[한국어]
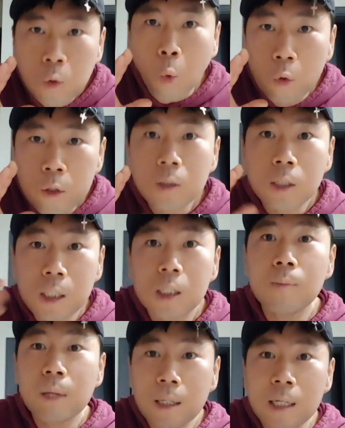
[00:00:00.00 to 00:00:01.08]
늘 오늘
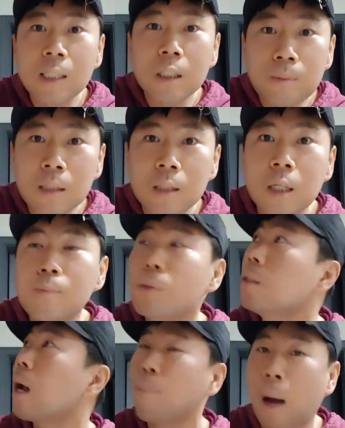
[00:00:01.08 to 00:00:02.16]
지금이 크리스마스
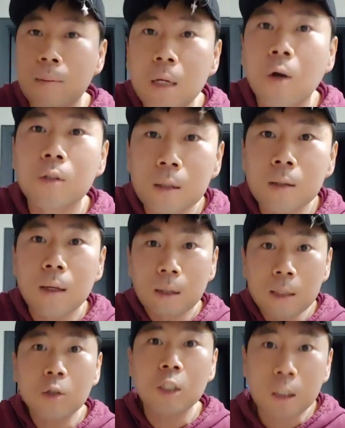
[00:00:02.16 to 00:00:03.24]
이브날 밤이거든
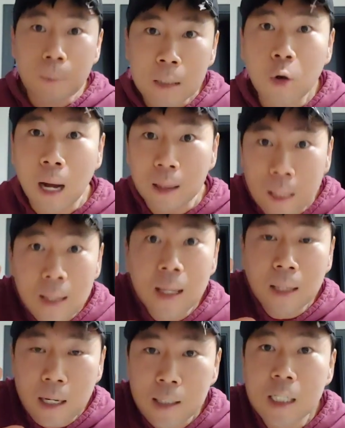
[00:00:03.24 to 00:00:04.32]
그래서 집에서
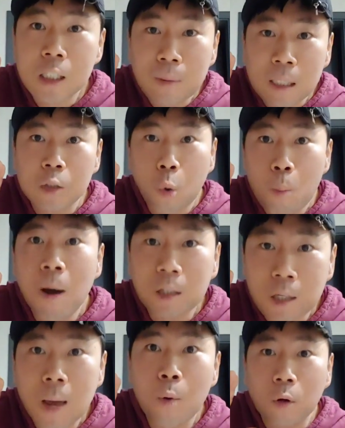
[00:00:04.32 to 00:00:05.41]
간단하게 크리스마스
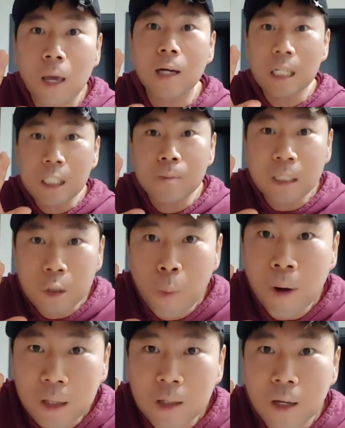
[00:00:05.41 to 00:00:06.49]
홈파티 해볼게 크리스마스
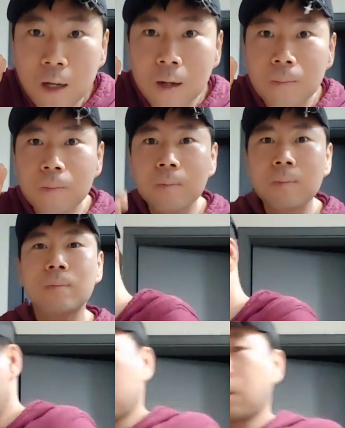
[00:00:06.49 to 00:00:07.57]
홈파티
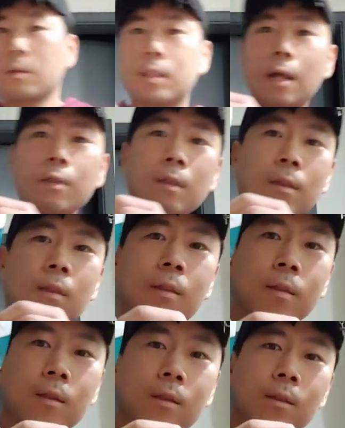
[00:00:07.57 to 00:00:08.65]

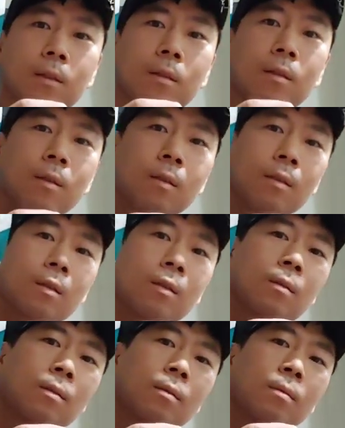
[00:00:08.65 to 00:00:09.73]
짠
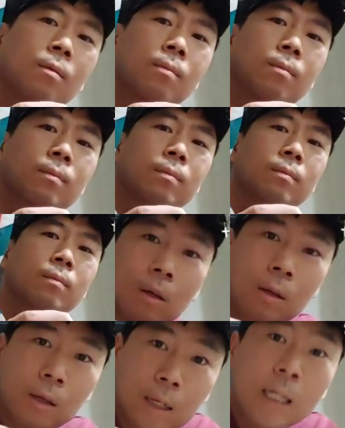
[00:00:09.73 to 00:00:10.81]

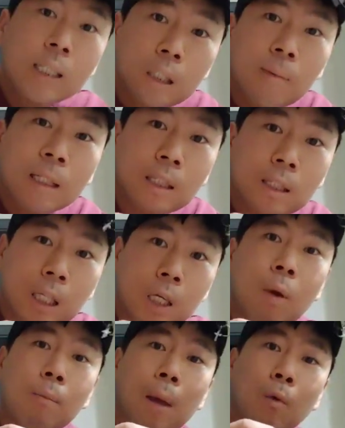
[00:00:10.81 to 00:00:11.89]
크리스마스
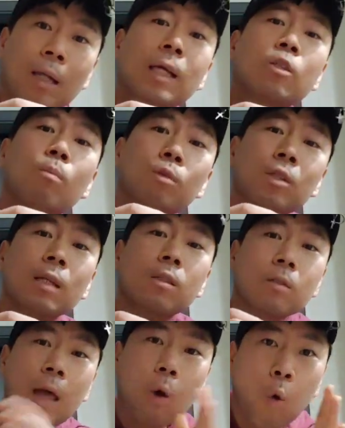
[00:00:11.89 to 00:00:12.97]
기획팩 과자 선물
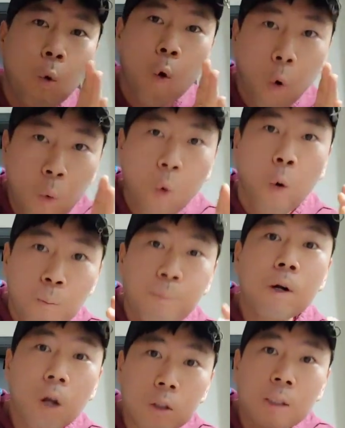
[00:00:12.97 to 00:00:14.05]
세트인데 홈, 홈,
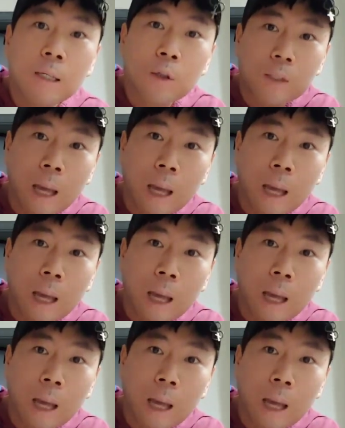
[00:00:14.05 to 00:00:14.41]
홈플러스에서